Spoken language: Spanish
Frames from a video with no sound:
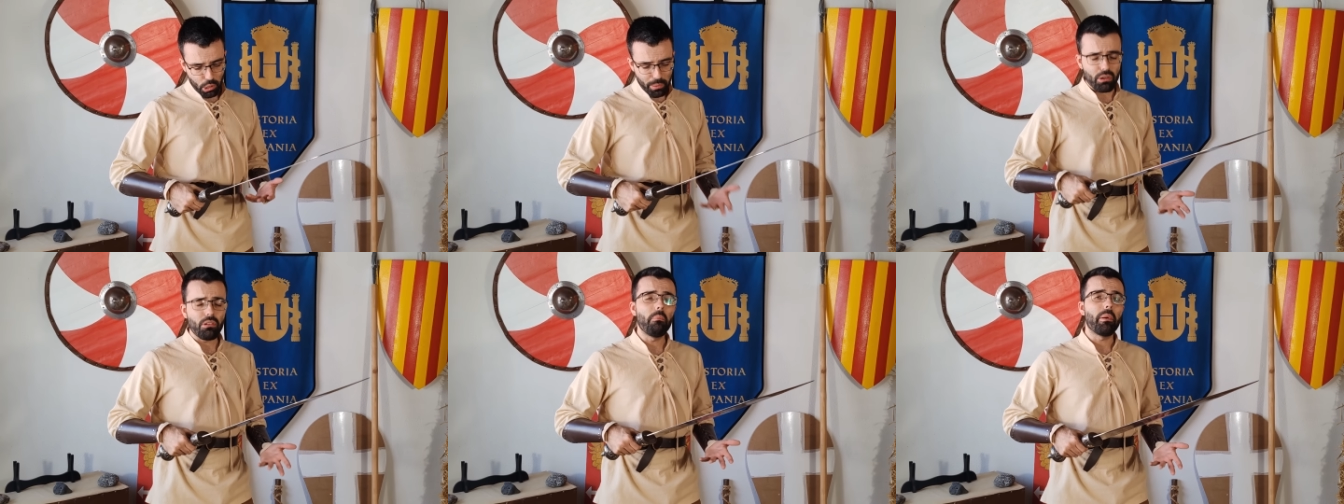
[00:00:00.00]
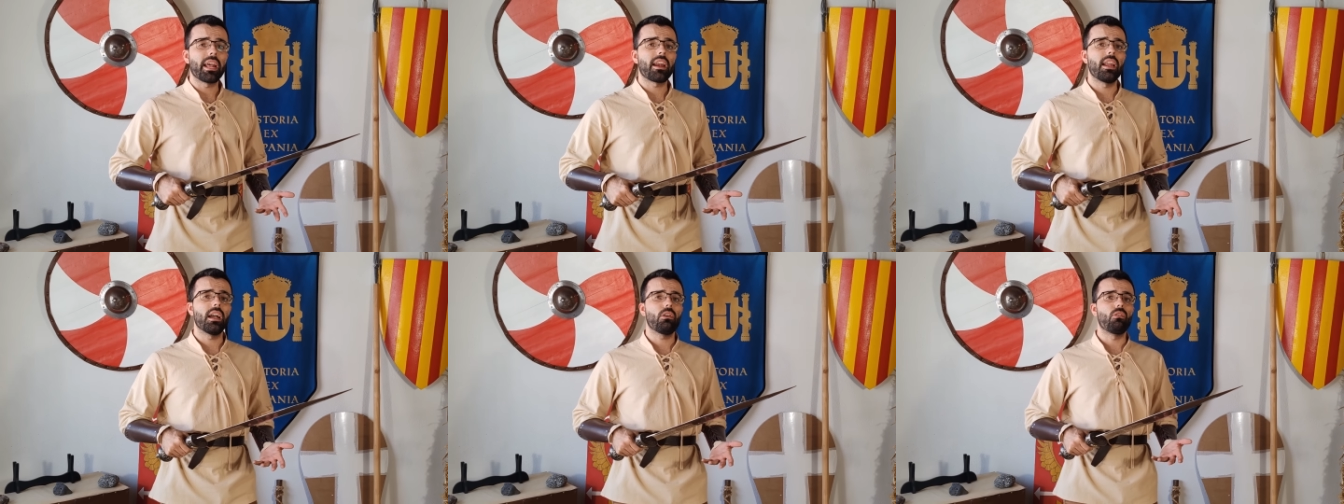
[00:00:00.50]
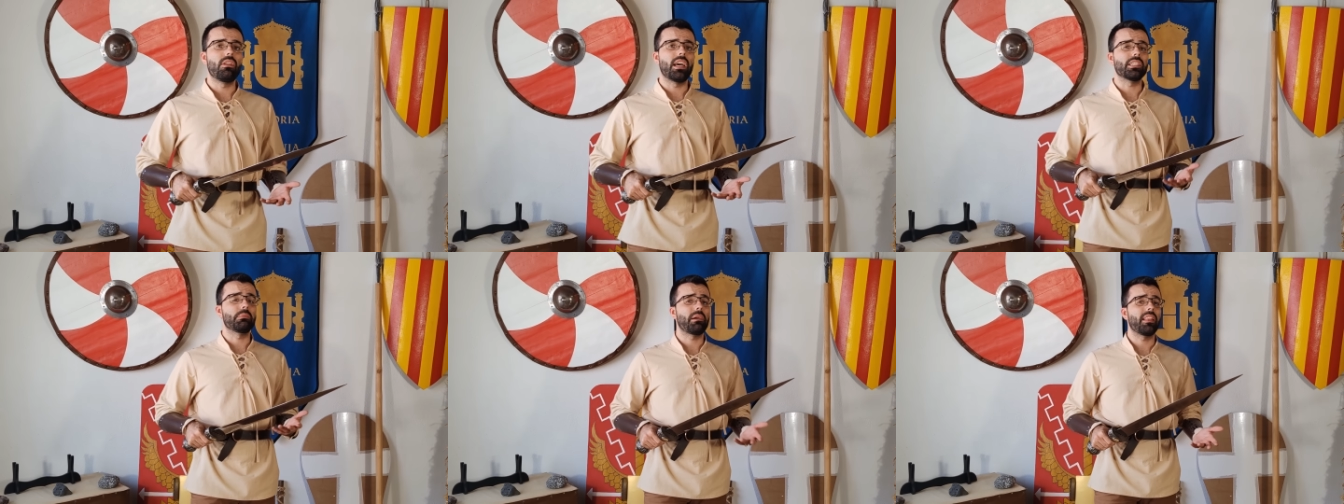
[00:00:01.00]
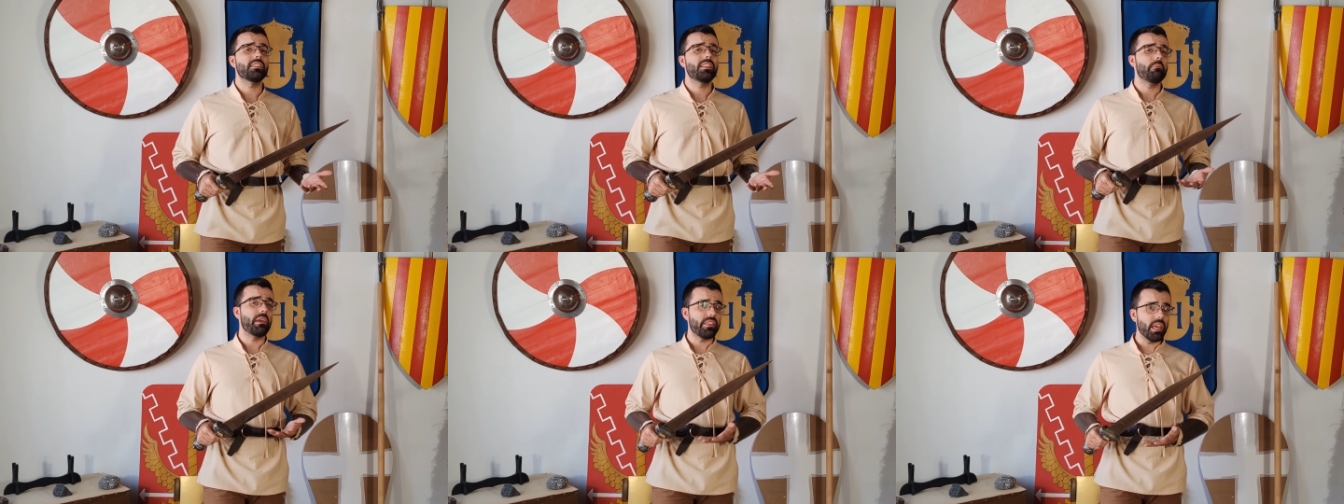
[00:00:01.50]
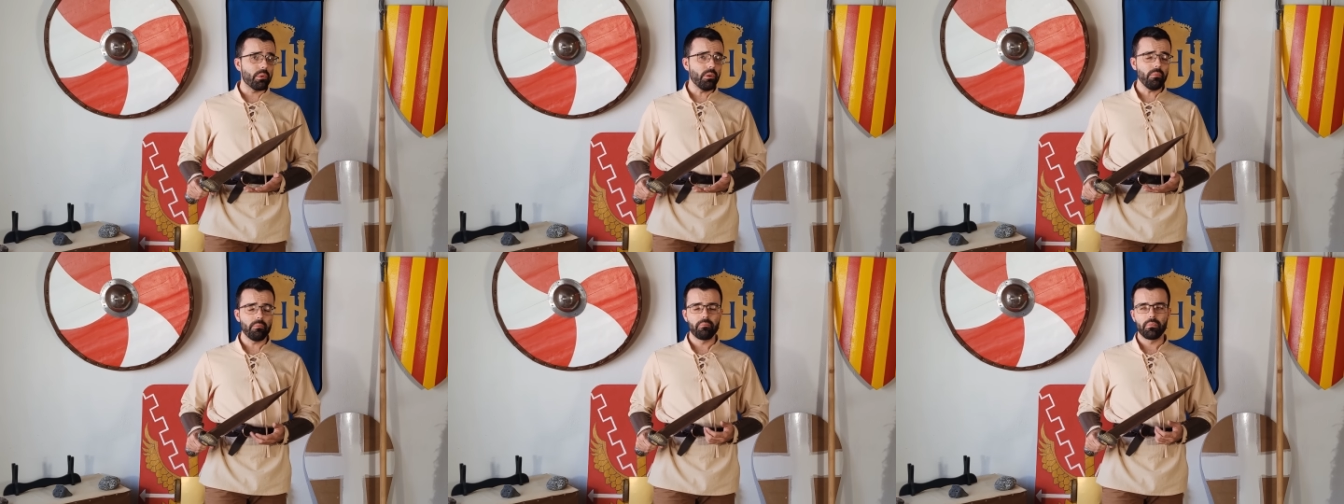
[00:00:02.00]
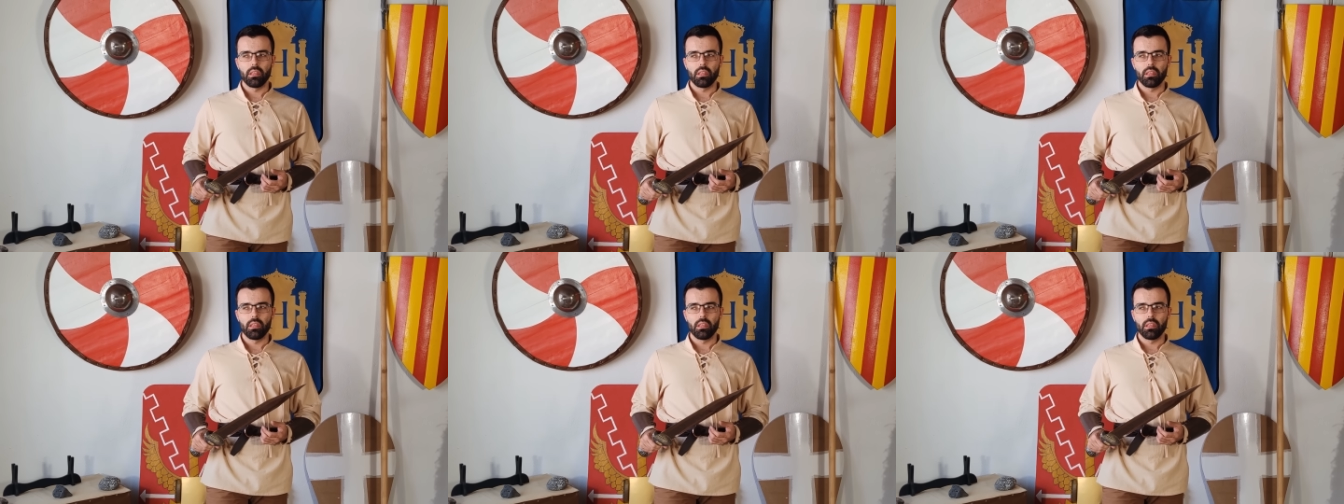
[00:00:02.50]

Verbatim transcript: No voy a compararla con las espadas del medievo,